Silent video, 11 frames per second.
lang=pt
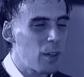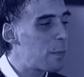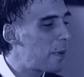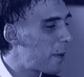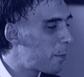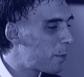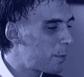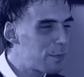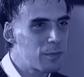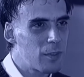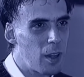Eu bebo.
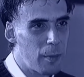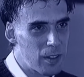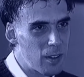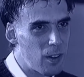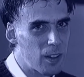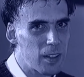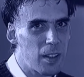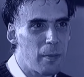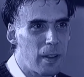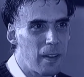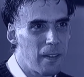É uma droga
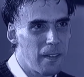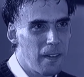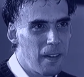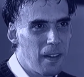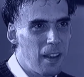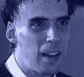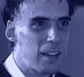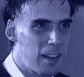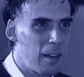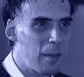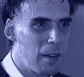também. É, é uma é
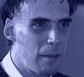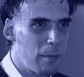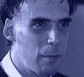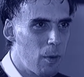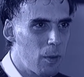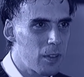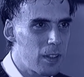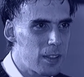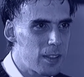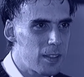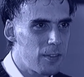droga. até bom que
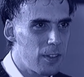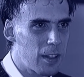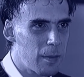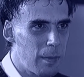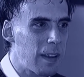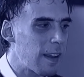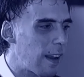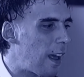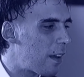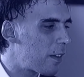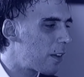fique bem
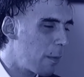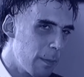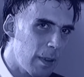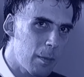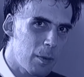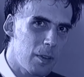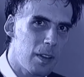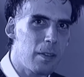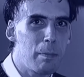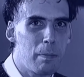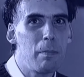claro que eu bebo
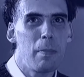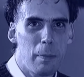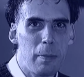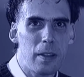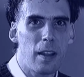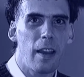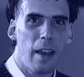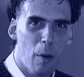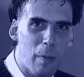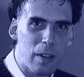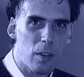e bebida
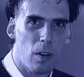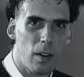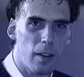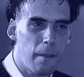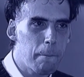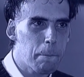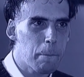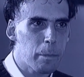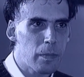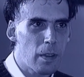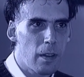é uma droga.
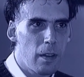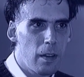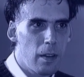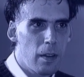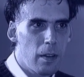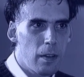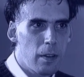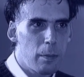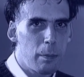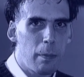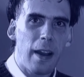É.
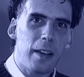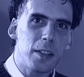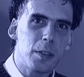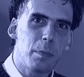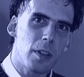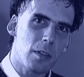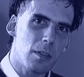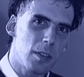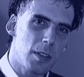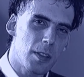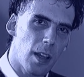Mais
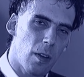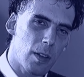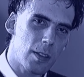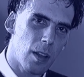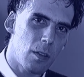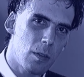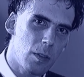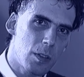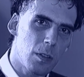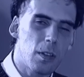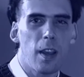prejudicial à
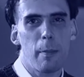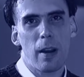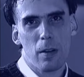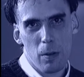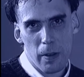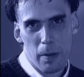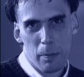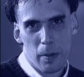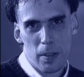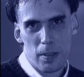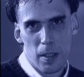saúde do que a maconha,
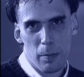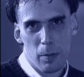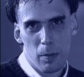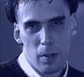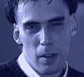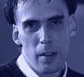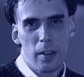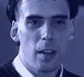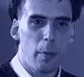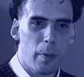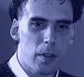por exemplo,
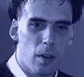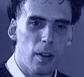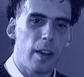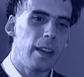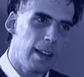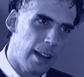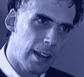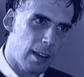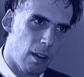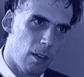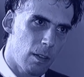que é uma droga
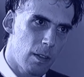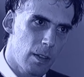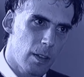ilegal.